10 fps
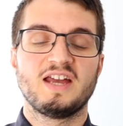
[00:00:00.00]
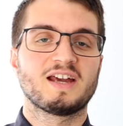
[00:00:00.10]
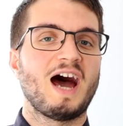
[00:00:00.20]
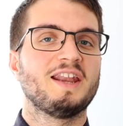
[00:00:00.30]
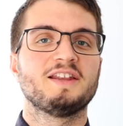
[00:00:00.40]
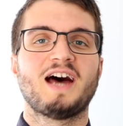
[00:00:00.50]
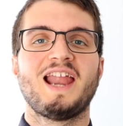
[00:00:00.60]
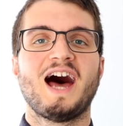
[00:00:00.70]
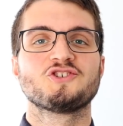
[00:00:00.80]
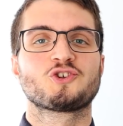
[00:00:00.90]
Der Iran hat
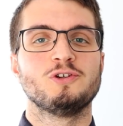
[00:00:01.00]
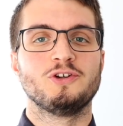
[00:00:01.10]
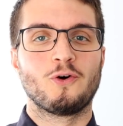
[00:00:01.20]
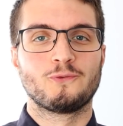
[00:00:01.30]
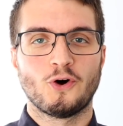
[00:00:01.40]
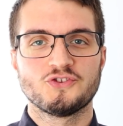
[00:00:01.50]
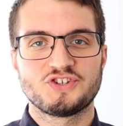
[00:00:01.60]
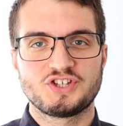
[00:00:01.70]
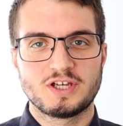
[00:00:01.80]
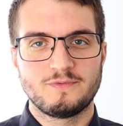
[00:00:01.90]
alle Anschuldigungen von
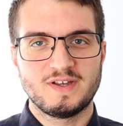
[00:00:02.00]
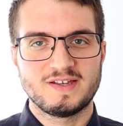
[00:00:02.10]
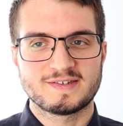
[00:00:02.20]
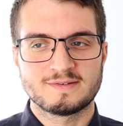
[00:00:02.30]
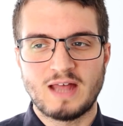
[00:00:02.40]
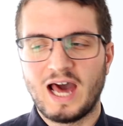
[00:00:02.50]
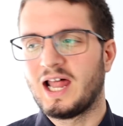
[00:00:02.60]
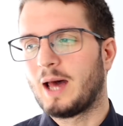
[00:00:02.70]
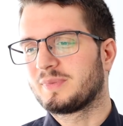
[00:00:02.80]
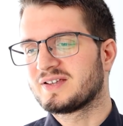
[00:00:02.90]
sich gewiesen.
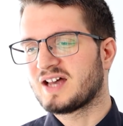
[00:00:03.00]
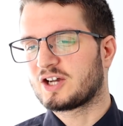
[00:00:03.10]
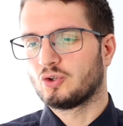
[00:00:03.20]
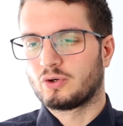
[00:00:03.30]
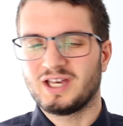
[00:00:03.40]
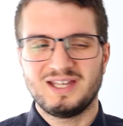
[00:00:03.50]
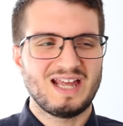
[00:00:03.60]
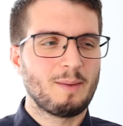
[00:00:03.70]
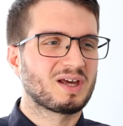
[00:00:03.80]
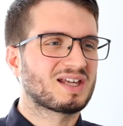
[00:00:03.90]
Alle haben gesagt, okay,
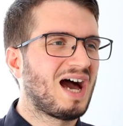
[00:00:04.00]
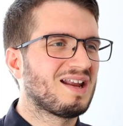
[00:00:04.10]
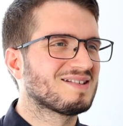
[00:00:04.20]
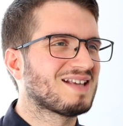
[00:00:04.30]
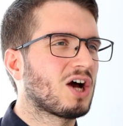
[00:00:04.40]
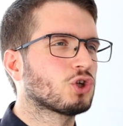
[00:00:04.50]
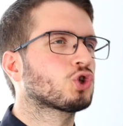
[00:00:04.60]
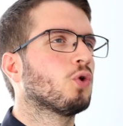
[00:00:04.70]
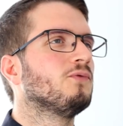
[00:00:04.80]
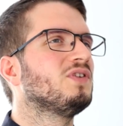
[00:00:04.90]
die Amerikaner sagen
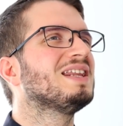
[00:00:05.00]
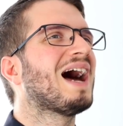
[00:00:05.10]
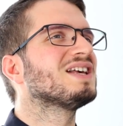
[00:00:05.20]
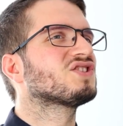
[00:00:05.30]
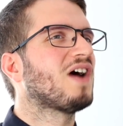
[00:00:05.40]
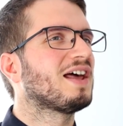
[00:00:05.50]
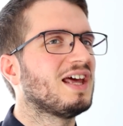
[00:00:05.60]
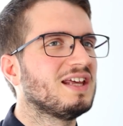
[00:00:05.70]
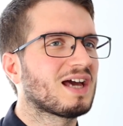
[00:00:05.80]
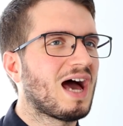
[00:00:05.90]
schon wieder, es war
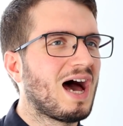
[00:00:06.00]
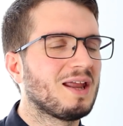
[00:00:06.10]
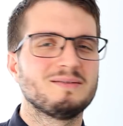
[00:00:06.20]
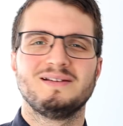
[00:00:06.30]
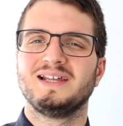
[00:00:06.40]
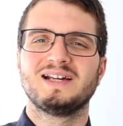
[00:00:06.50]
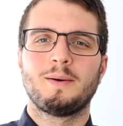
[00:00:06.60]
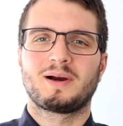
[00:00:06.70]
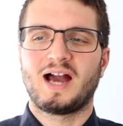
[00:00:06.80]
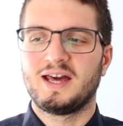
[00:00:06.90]
der Iran, legen
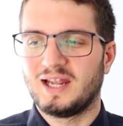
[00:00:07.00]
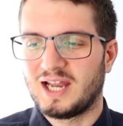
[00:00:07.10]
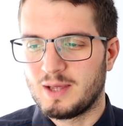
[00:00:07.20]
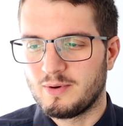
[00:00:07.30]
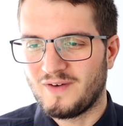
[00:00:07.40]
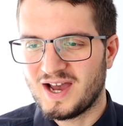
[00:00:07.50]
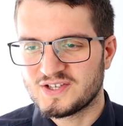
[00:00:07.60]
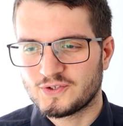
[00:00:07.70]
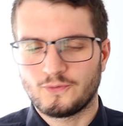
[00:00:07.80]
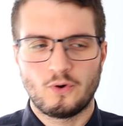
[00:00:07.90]
aber keinerlei
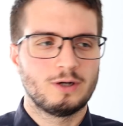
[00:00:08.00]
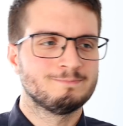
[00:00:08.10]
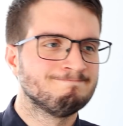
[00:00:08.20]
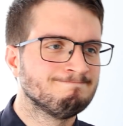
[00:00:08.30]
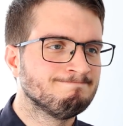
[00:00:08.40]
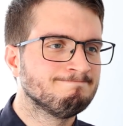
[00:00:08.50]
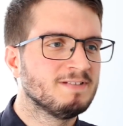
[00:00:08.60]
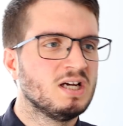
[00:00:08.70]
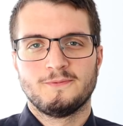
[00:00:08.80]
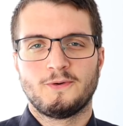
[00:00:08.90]
Beweise vor. Hm.
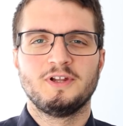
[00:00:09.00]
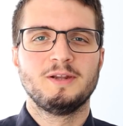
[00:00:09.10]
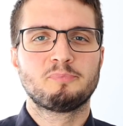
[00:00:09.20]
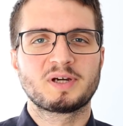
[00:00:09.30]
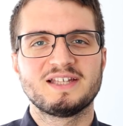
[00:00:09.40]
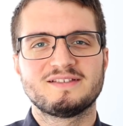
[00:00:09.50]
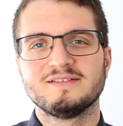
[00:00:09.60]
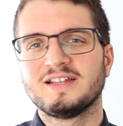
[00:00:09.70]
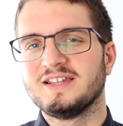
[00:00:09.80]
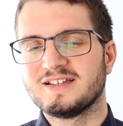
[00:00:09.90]
Von den
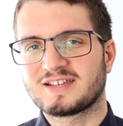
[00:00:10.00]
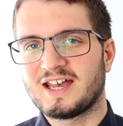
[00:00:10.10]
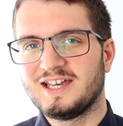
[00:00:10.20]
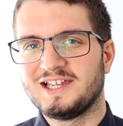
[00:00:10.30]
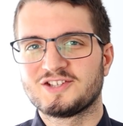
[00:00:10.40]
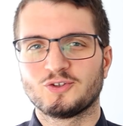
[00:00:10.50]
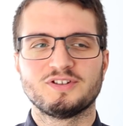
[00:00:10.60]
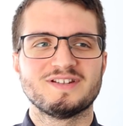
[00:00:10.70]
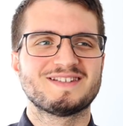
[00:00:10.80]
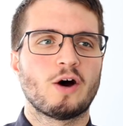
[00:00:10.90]
Briten, den Israelis und
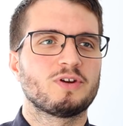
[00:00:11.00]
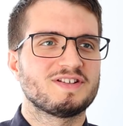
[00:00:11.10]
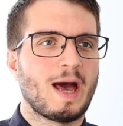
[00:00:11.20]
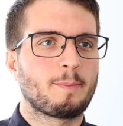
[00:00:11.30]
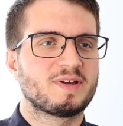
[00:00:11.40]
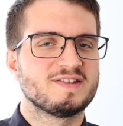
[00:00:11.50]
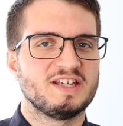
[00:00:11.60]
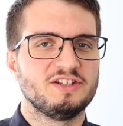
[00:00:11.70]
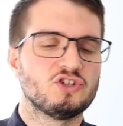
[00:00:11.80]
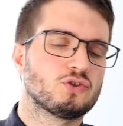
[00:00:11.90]
den Saudis
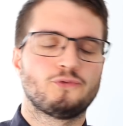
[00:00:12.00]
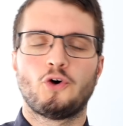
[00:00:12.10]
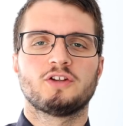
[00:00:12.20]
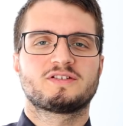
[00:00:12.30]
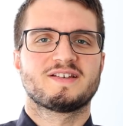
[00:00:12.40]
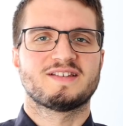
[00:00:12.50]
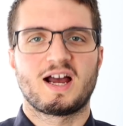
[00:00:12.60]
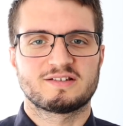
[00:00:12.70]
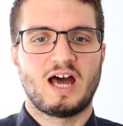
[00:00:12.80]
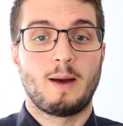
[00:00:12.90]
abgesehen, die sofort
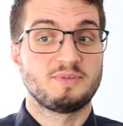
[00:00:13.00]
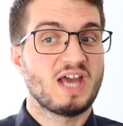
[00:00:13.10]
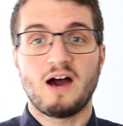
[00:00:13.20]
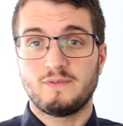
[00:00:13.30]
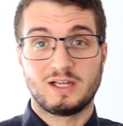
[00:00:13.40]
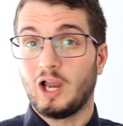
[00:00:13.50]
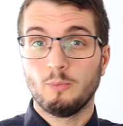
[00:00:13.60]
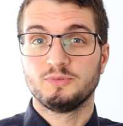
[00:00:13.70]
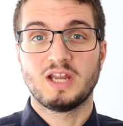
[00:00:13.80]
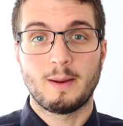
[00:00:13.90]
gesagt haben, ja, wir
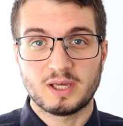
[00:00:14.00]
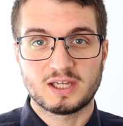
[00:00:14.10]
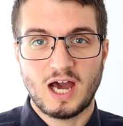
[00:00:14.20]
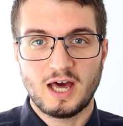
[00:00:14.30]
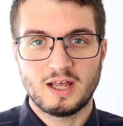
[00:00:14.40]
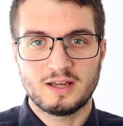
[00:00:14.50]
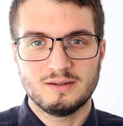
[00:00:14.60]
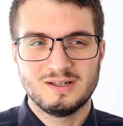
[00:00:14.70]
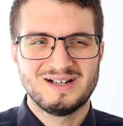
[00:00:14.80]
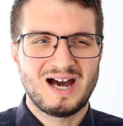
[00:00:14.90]
glauben den Amerikanern,
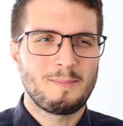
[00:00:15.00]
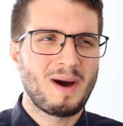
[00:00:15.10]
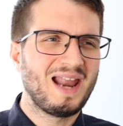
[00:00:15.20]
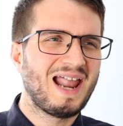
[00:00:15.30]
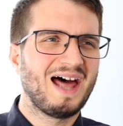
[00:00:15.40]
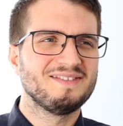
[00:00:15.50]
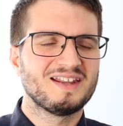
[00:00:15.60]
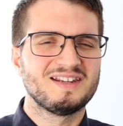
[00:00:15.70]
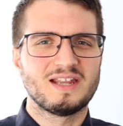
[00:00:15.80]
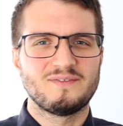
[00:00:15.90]
haben alle
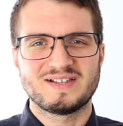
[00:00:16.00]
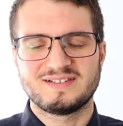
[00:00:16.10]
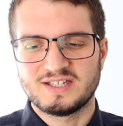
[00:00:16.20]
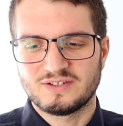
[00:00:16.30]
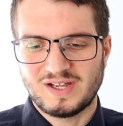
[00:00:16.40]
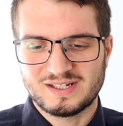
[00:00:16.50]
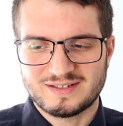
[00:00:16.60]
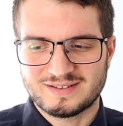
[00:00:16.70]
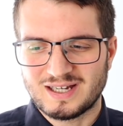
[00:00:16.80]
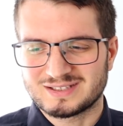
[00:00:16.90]
anderen in der westlichen Welt
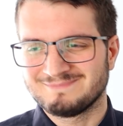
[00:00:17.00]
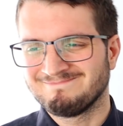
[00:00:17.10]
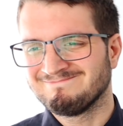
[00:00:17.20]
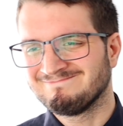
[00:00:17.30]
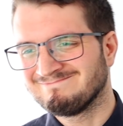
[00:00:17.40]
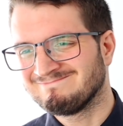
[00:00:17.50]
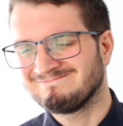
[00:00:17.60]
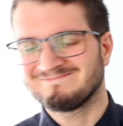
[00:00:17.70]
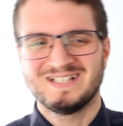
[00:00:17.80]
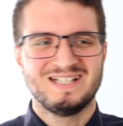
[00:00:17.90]
gesagt, hm,
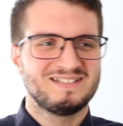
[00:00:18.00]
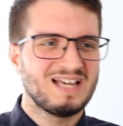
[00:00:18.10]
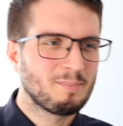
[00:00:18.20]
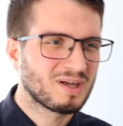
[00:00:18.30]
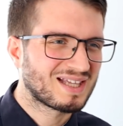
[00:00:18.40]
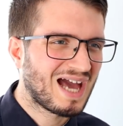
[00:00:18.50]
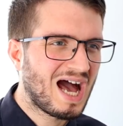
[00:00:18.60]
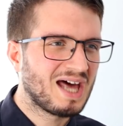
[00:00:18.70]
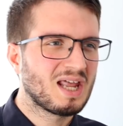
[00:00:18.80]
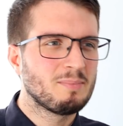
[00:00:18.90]
die
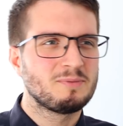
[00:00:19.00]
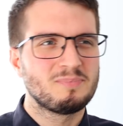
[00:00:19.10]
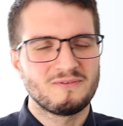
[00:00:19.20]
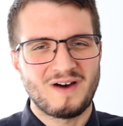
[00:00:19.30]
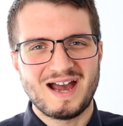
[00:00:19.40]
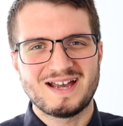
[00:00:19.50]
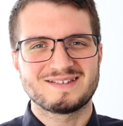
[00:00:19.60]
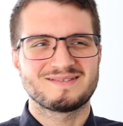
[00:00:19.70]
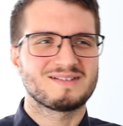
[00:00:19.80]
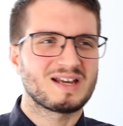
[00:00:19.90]
Amerikaner mit
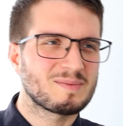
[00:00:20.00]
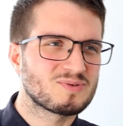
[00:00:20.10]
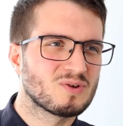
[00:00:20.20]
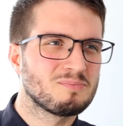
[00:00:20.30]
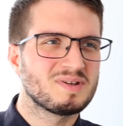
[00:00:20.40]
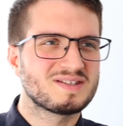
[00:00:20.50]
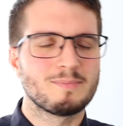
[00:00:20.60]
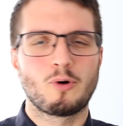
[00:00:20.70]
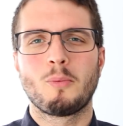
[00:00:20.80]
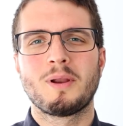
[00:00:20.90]
Beweisen, da gibt es so ein
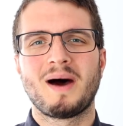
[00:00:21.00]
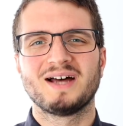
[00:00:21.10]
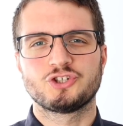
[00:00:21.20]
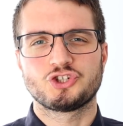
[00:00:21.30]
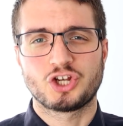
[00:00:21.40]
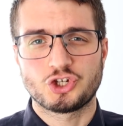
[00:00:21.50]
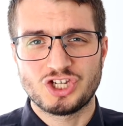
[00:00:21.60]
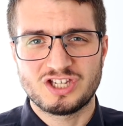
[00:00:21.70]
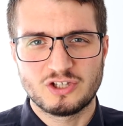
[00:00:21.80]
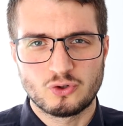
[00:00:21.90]
bisschen problematische
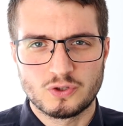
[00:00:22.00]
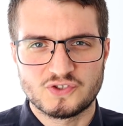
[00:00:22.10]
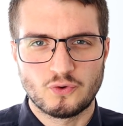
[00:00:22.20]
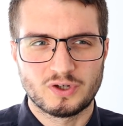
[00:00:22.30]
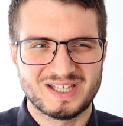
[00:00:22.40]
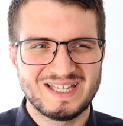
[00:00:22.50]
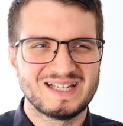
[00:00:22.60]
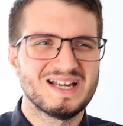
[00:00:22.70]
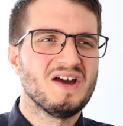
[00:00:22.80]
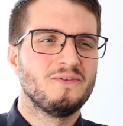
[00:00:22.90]
Geschichte kurz vor
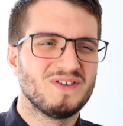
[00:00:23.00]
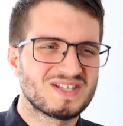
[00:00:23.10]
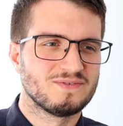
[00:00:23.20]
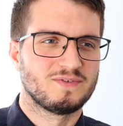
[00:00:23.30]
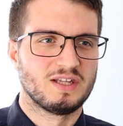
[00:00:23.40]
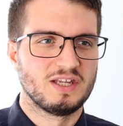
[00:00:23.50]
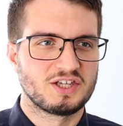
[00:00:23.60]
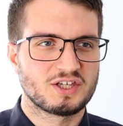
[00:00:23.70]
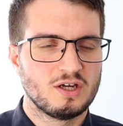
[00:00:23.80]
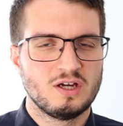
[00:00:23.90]
Kriegen, wissen wir
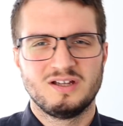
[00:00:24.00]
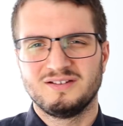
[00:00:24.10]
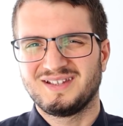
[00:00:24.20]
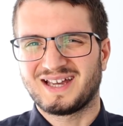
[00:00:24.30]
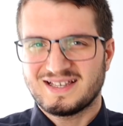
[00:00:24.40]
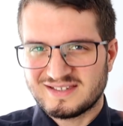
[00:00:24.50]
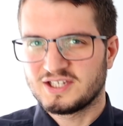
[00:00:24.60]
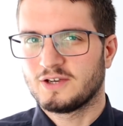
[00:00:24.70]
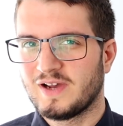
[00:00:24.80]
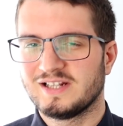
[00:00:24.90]
nicht. Die
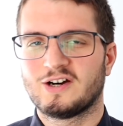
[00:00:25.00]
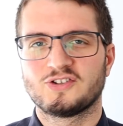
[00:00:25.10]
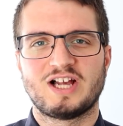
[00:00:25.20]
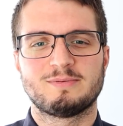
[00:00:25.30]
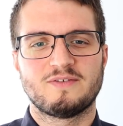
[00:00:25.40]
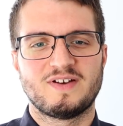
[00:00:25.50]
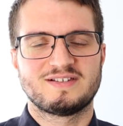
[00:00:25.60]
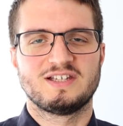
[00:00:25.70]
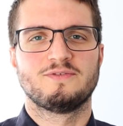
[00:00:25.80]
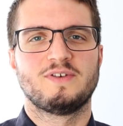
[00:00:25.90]
restliche Welt außerhalb der
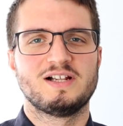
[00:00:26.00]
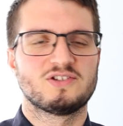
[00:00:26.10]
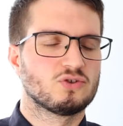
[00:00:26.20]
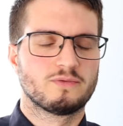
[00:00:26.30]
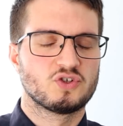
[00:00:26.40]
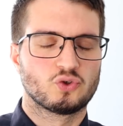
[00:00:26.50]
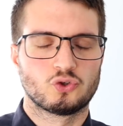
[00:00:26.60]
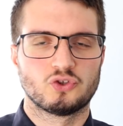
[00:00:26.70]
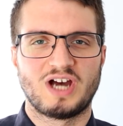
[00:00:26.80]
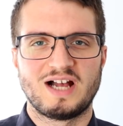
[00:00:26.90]
westlichen Welt sowieso
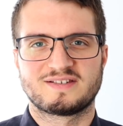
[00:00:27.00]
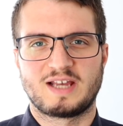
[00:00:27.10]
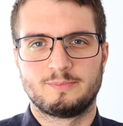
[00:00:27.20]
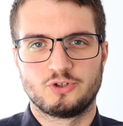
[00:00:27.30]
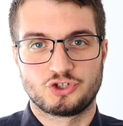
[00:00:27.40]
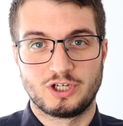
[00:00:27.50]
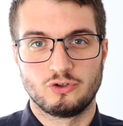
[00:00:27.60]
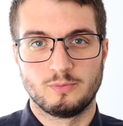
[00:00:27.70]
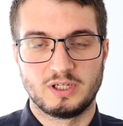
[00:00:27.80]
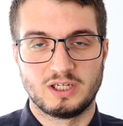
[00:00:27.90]
total skeptisch
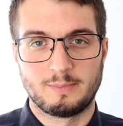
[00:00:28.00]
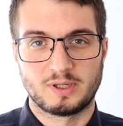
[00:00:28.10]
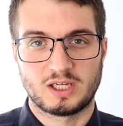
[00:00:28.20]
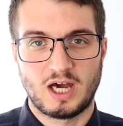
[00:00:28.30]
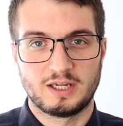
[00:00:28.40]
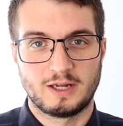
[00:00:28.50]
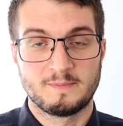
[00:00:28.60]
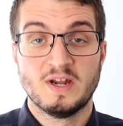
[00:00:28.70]
gegenüber den Amerikanern.